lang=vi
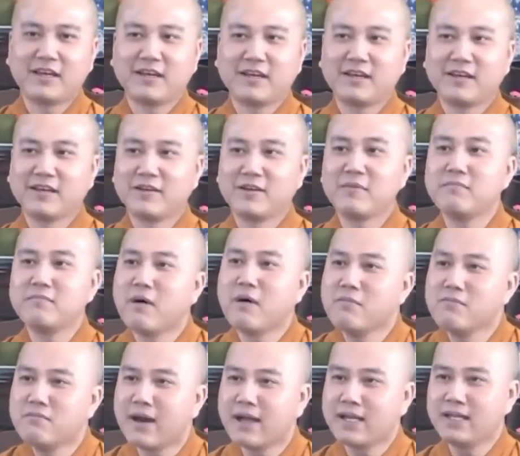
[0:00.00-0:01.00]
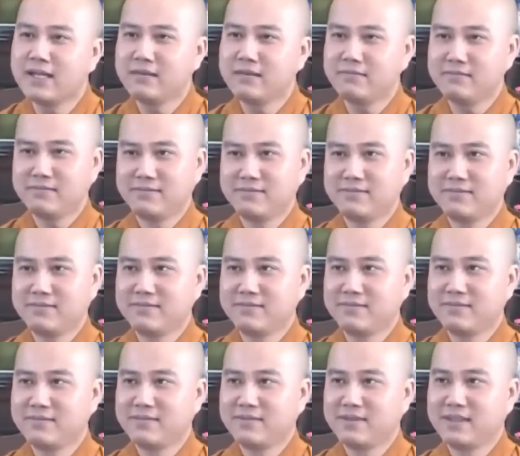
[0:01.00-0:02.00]
nó mong manh lắm
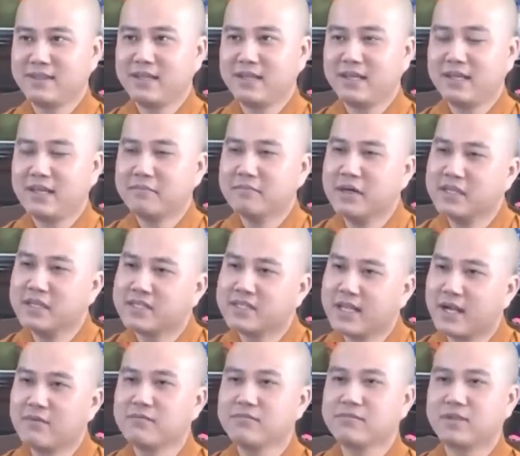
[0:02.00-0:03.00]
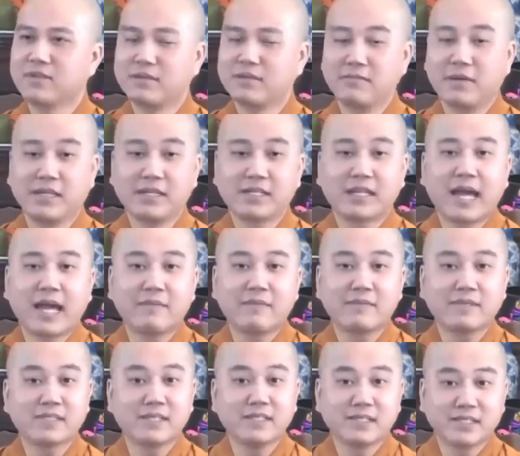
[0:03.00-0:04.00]
bên trong thì bị tham
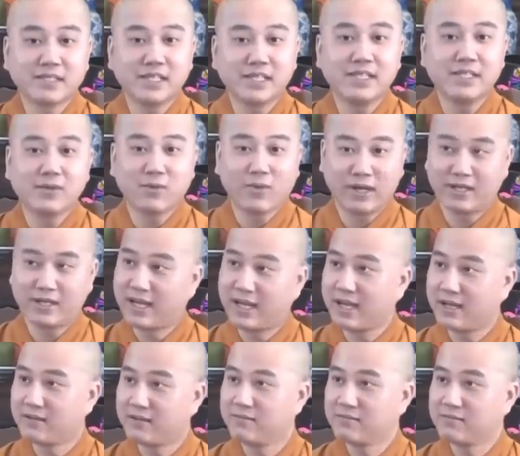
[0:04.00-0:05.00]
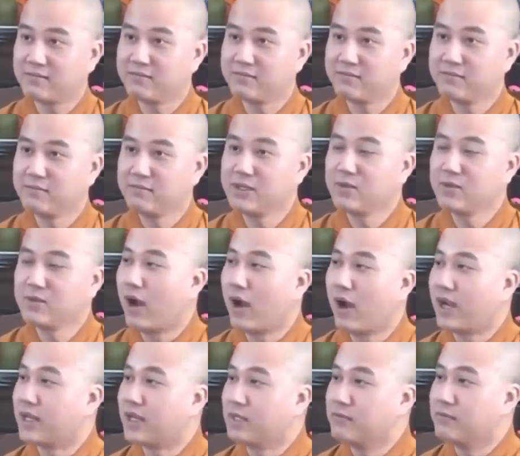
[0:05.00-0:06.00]
sân si nó hoành hành bên ngoài
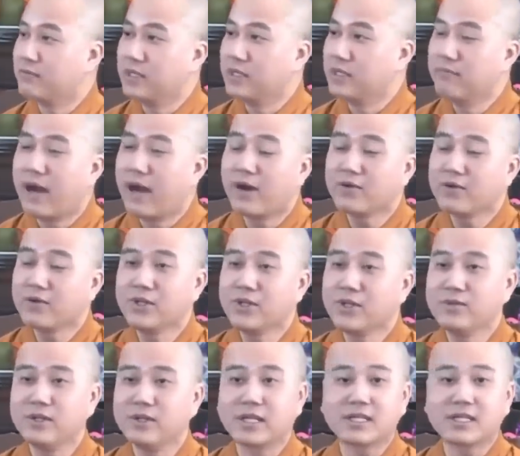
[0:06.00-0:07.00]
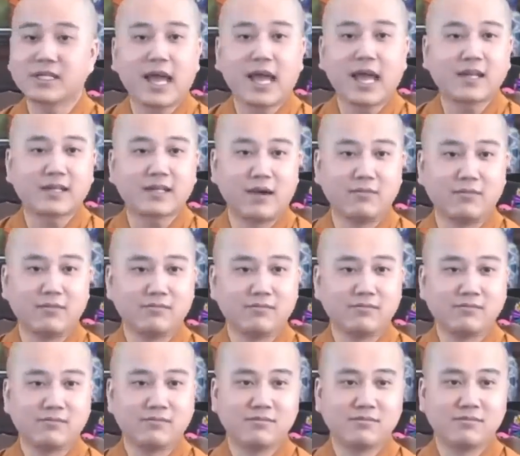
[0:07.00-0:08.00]
thì bị bao nhiêu những cái tác động
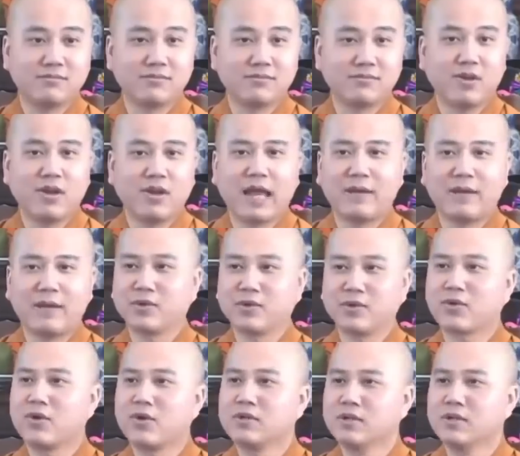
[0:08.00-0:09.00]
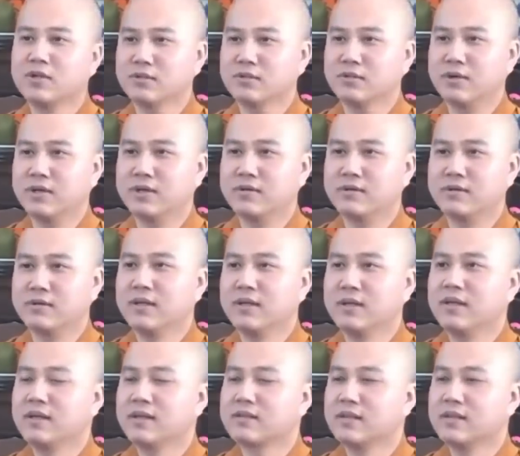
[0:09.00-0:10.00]
nó làm cho con người mình
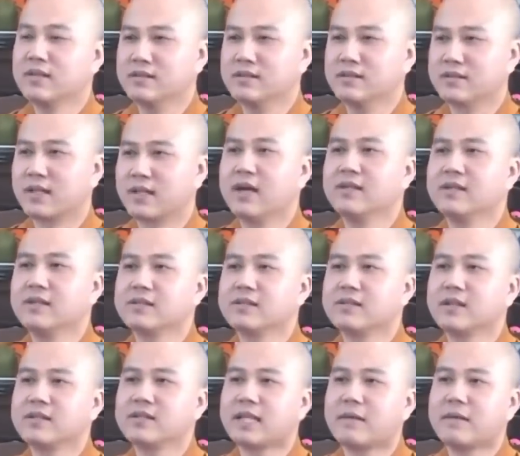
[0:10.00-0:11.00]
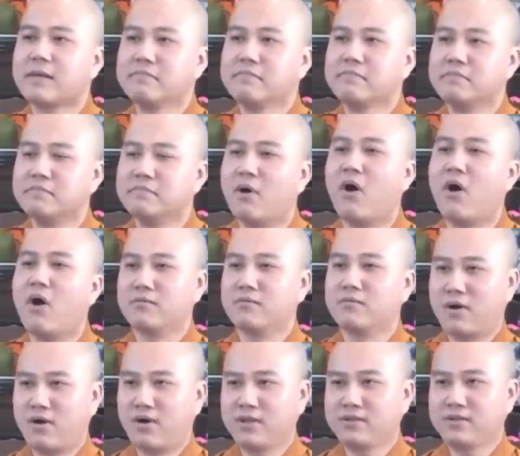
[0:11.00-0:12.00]
từ thân cho tới tâm mòn
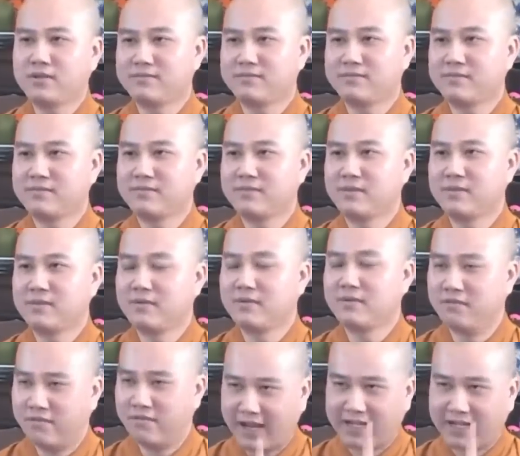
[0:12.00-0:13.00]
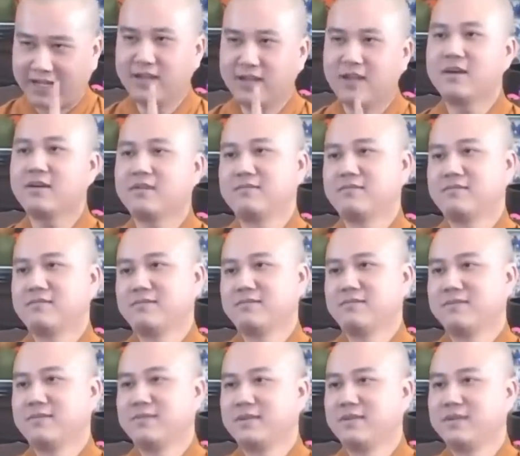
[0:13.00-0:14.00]
mỏi vậy đó
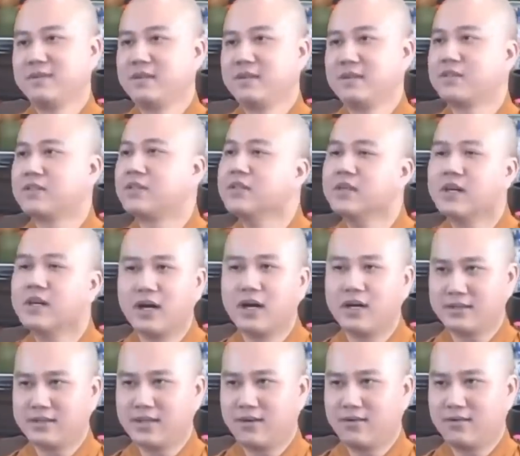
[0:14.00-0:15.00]
chưa hết đâu